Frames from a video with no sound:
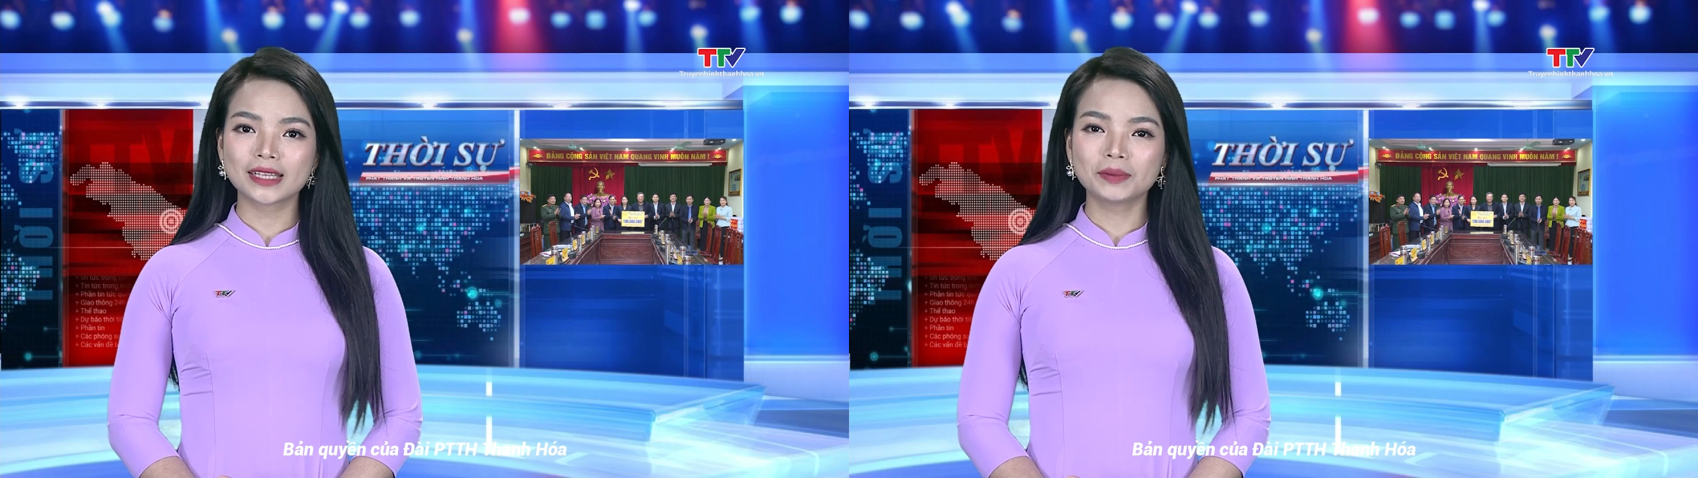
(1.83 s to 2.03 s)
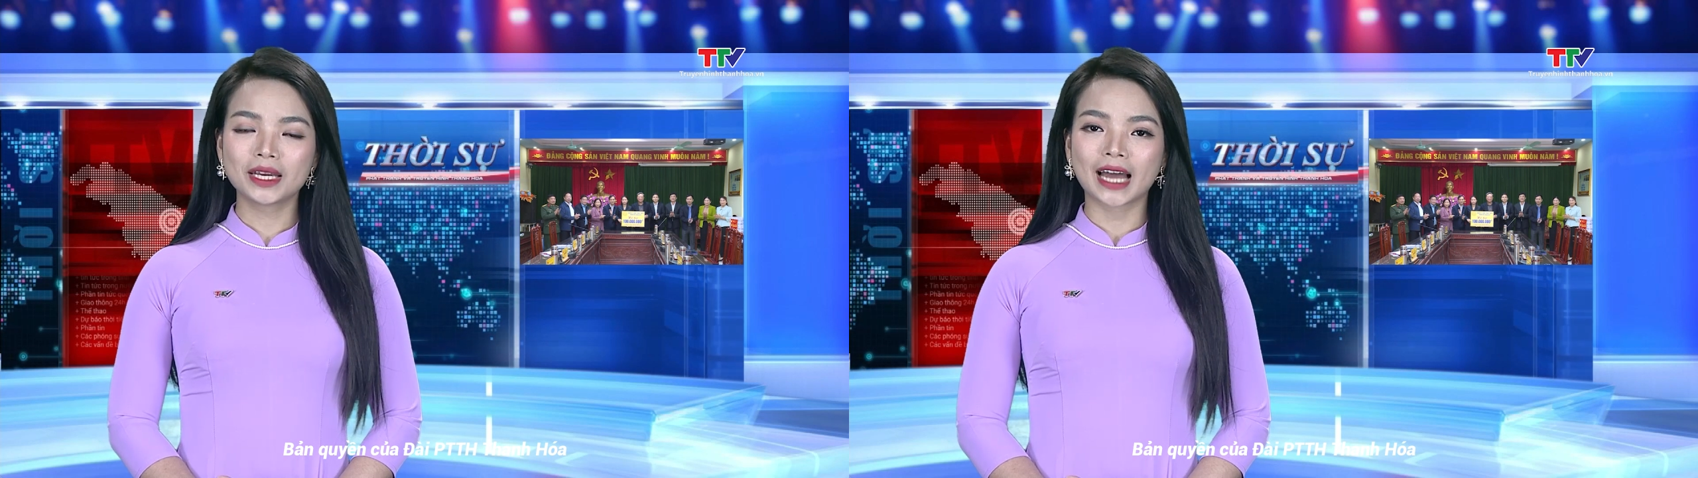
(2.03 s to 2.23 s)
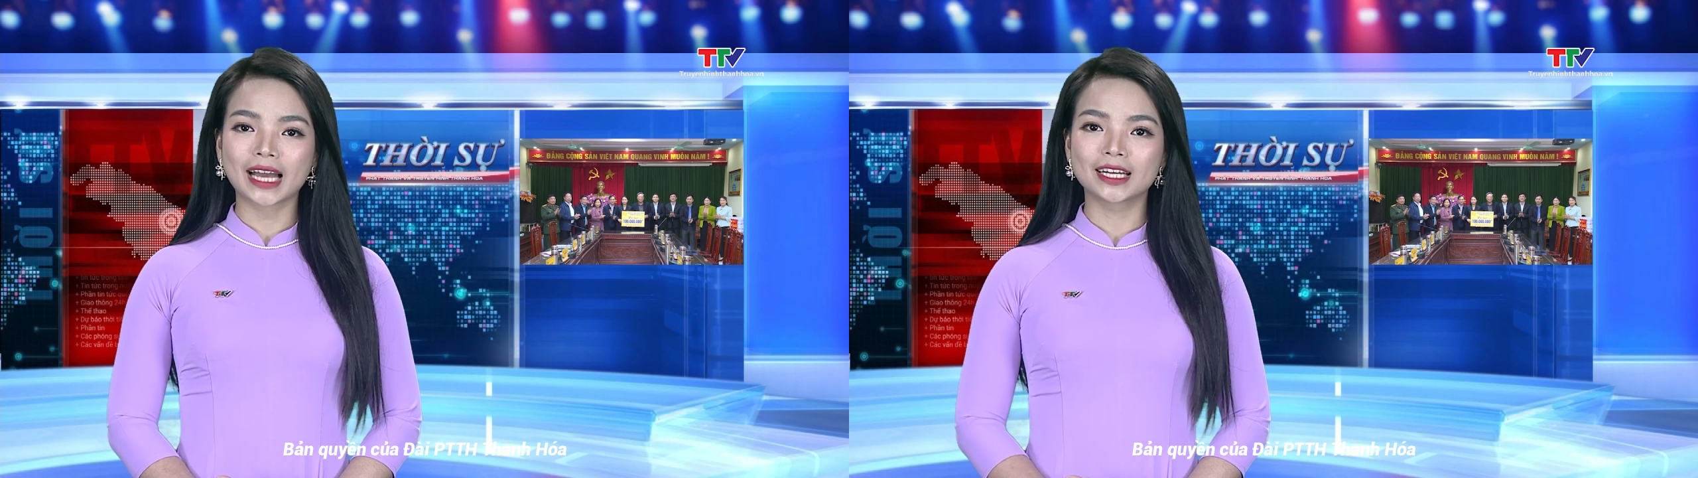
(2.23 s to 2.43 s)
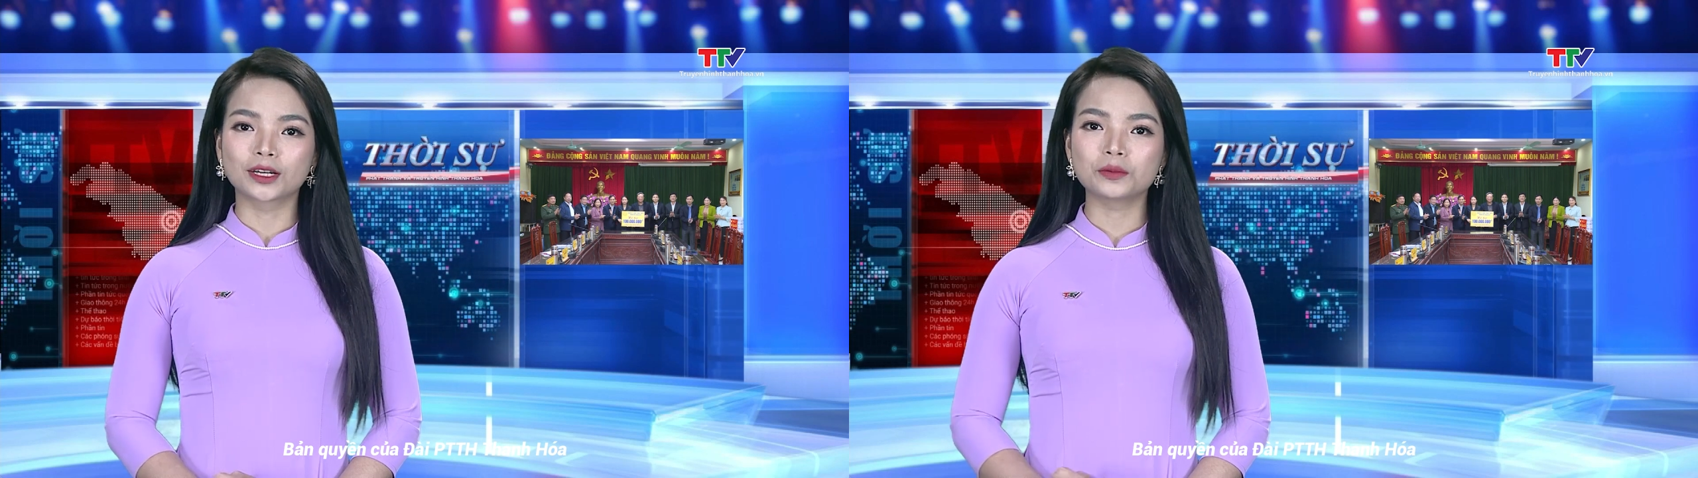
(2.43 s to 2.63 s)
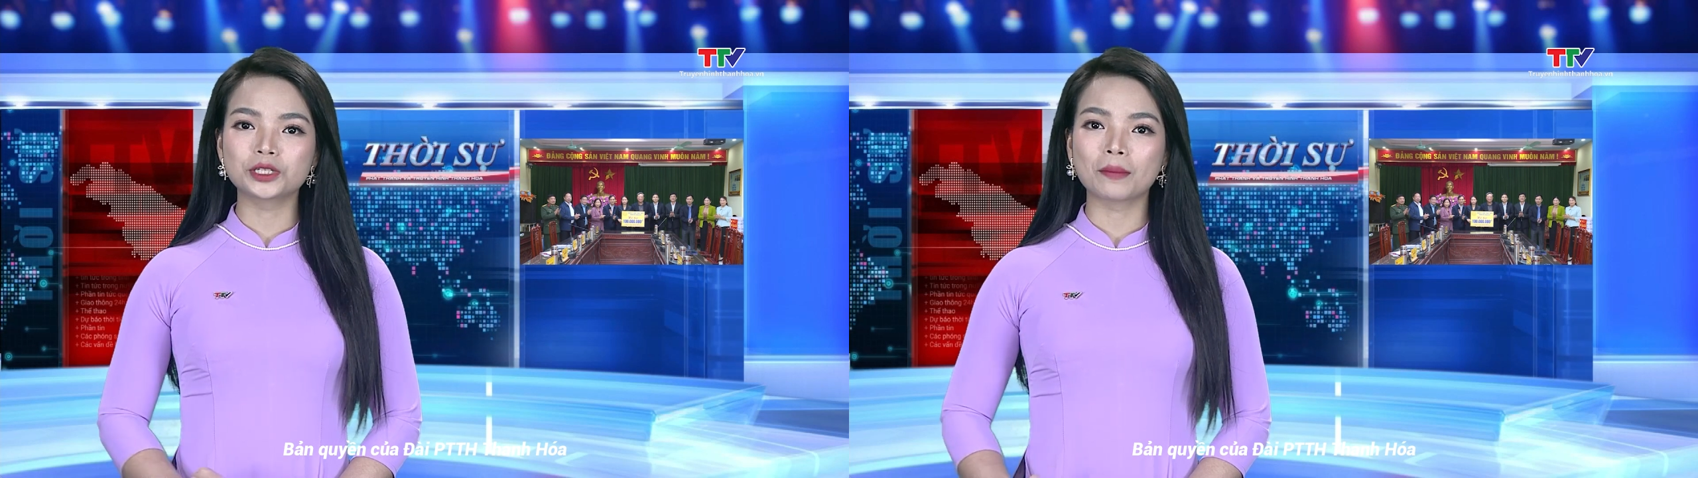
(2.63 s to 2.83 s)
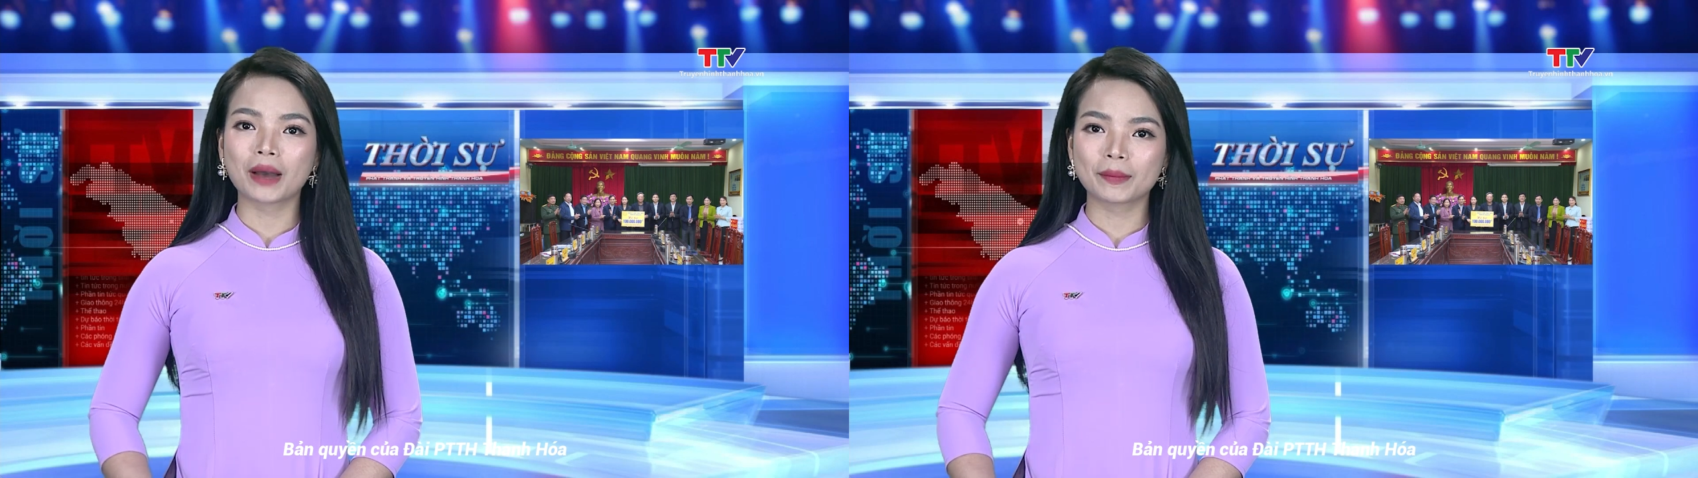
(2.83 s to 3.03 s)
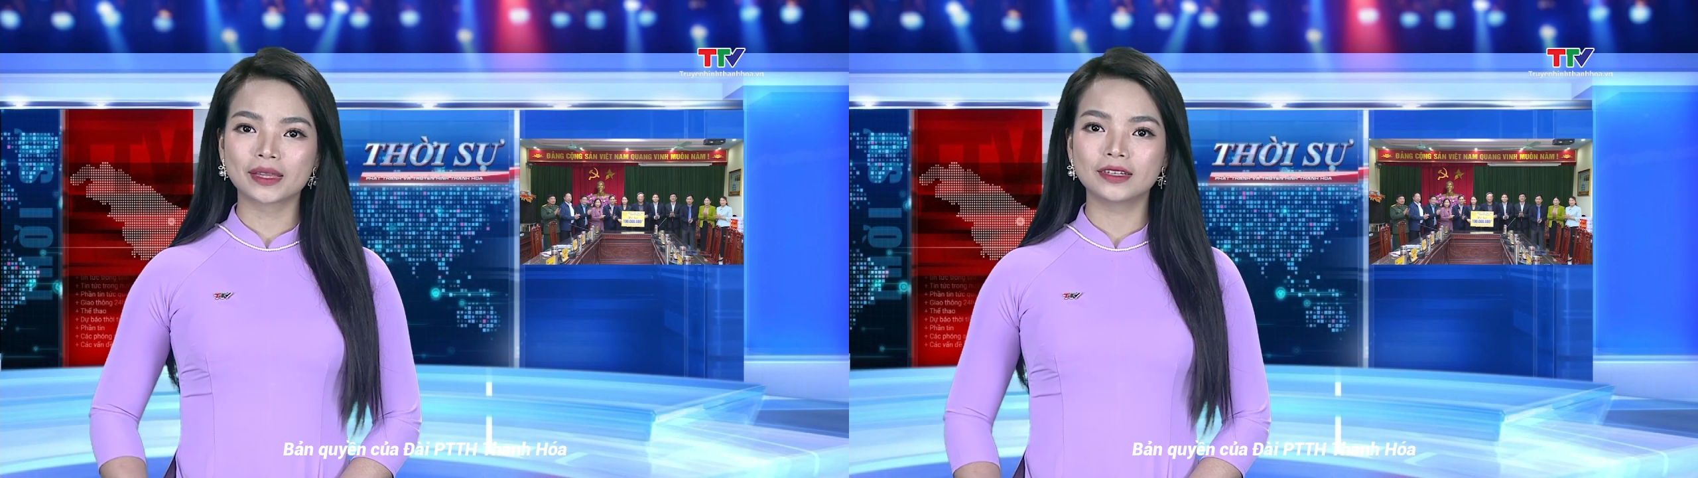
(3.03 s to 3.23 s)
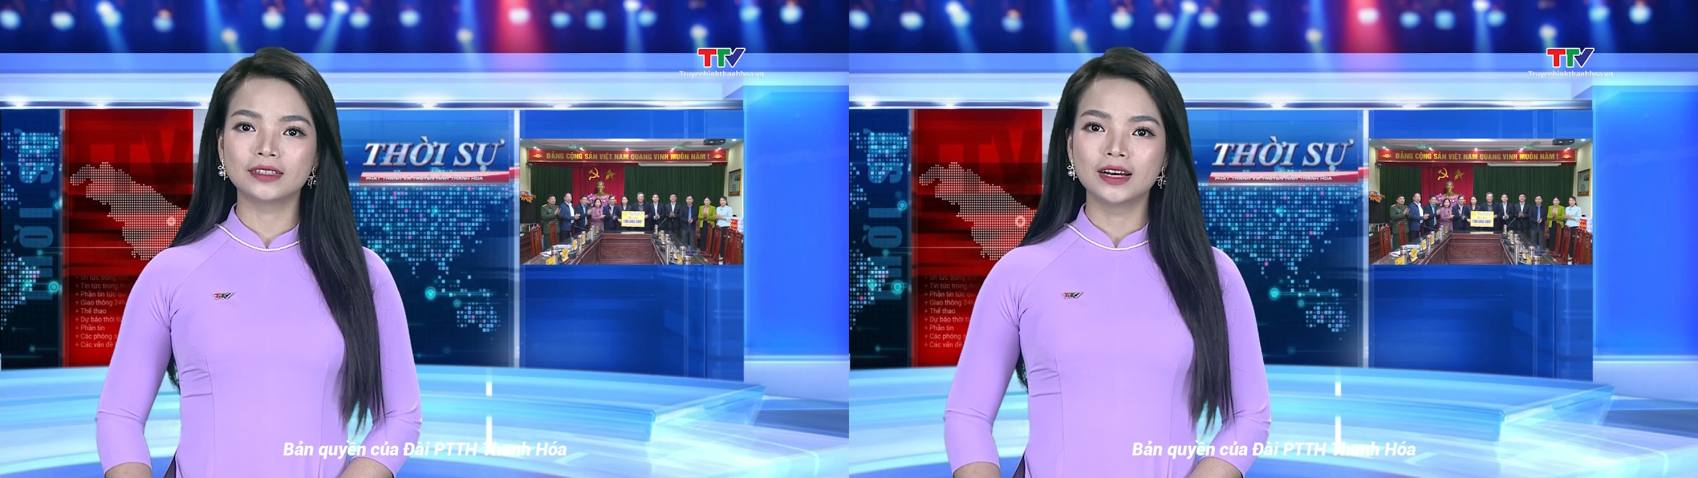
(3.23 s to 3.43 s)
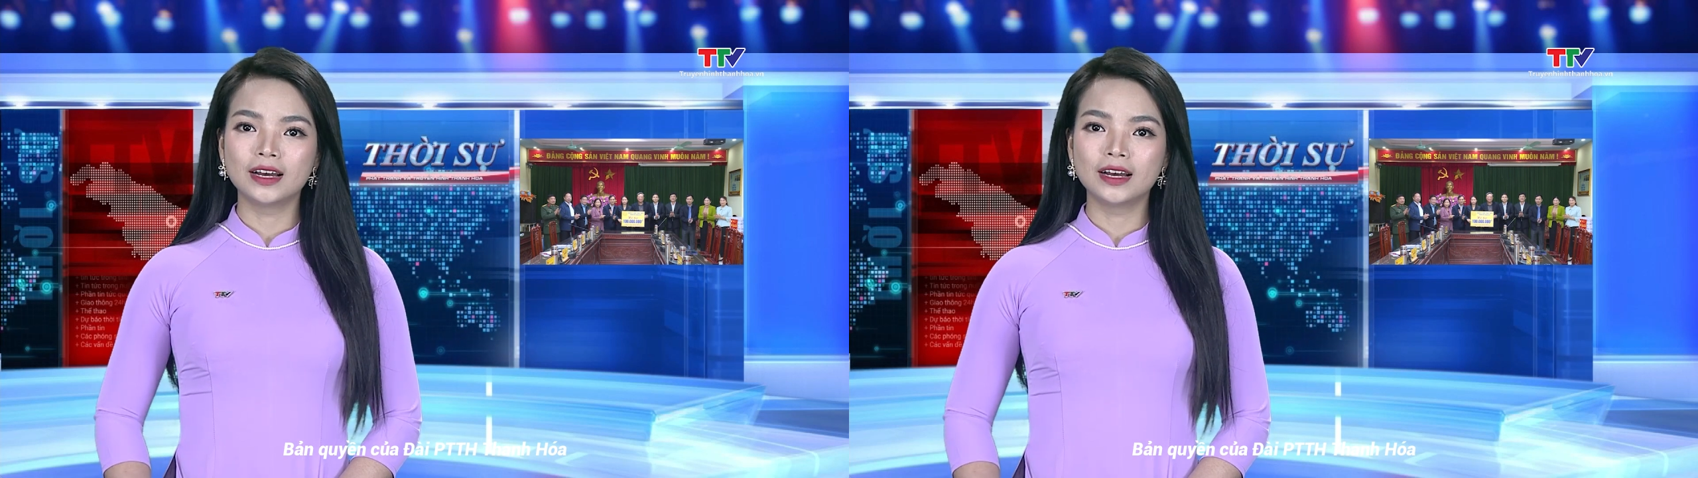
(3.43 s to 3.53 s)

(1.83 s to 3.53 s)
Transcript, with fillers: Giáp Thìn 2024,